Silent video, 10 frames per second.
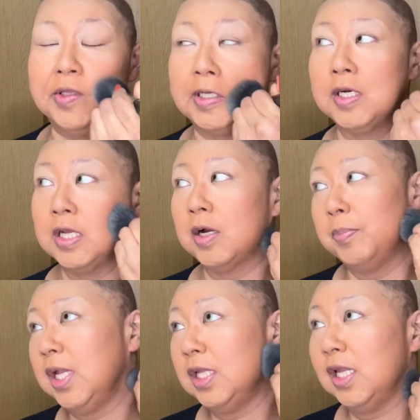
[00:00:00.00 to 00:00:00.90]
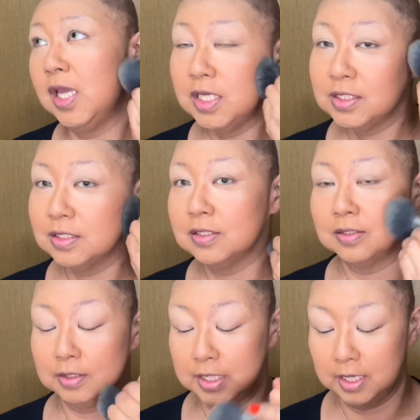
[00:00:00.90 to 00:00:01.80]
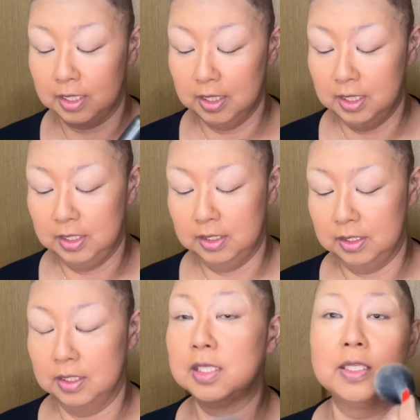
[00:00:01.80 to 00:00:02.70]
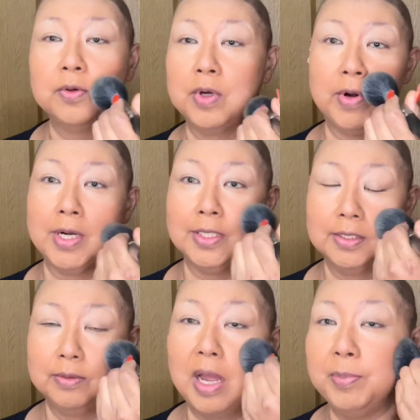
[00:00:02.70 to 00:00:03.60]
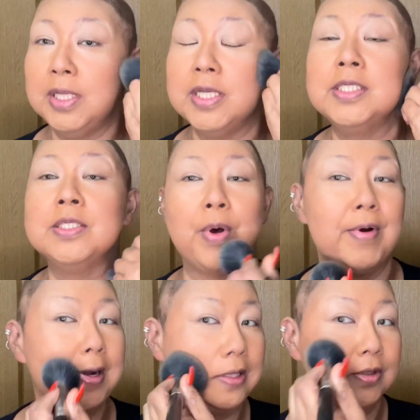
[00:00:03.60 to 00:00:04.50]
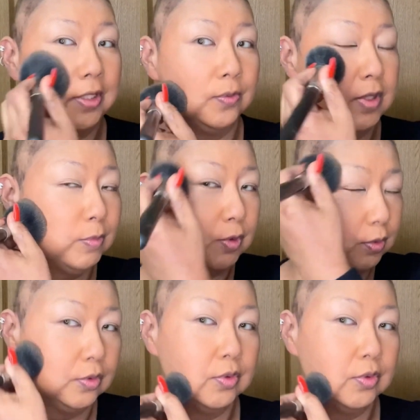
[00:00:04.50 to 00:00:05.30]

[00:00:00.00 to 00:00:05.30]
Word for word: だからなんか BTS って何なのかわかん、あ、BTS はわかるけど、でも、